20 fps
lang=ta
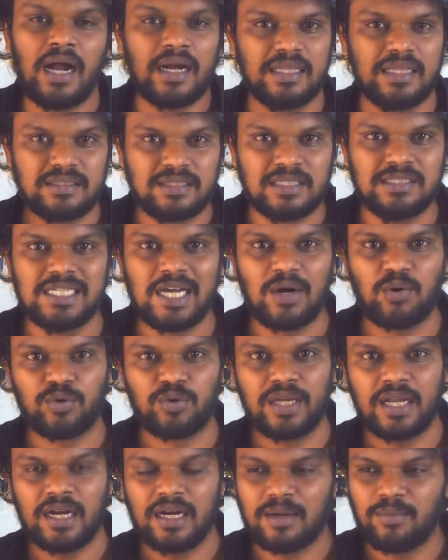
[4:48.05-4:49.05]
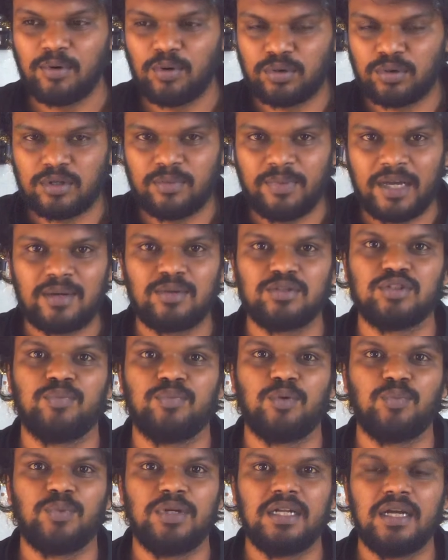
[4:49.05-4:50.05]
ஆனால் அது செஞ்சாகணும் ஏன்னா நமக்கு ஒருத்தர் பயங்கரமாக
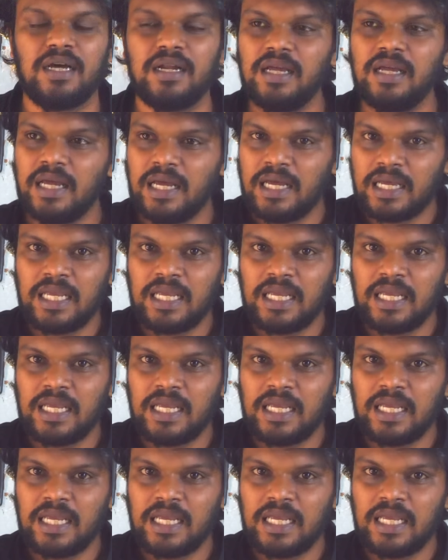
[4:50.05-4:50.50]
சப்போர்ட் பண்ணியிருக்காரு